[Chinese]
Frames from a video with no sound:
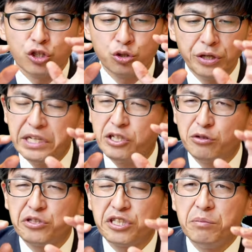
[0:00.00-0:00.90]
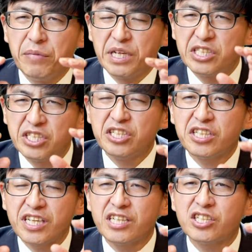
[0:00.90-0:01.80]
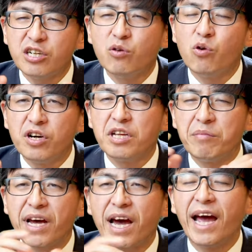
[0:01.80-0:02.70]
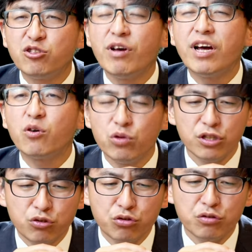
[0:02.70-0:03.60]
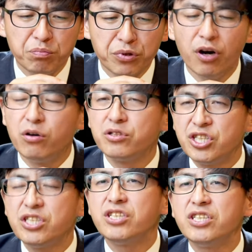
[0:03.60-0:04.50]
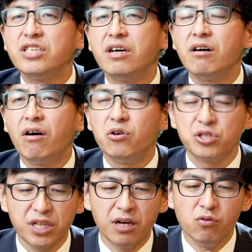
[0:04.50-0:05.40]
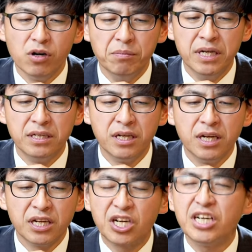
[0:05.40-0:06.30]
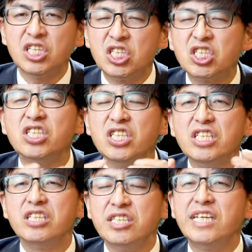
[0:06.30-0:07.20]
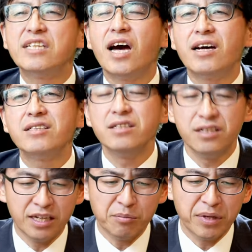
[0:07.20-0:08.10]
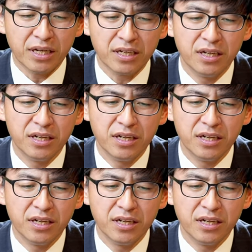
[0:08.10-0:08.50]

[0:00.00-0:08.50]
所以，弟兄姐妹，今天生活里面还算过得去，不要庆幸，好像我们可以肆意的践踏神的怜悯，